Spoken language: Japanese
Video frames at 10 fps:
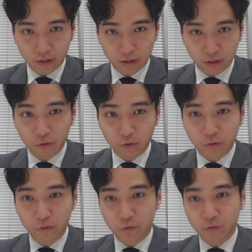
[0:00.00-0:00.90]
で、こういう
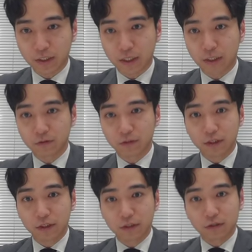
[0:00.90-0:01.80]
ことを言うとまたあの
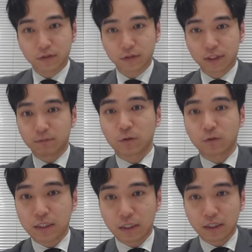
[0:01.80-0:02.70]
税務署
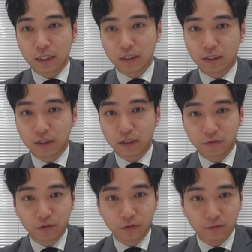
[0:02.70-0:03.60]
の手先なんだってい
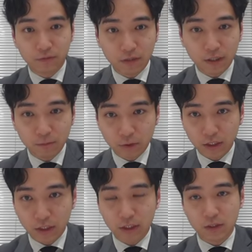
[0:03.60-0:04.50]
うふうに言われるかもしれ
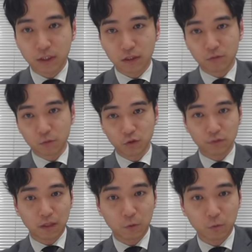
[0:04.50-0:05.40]
ないですけれど
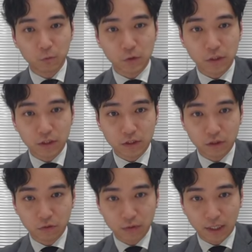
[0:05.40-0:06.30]
も、まあ、本当にですね、
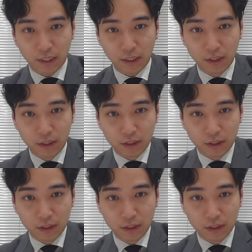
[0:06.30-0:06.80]
調査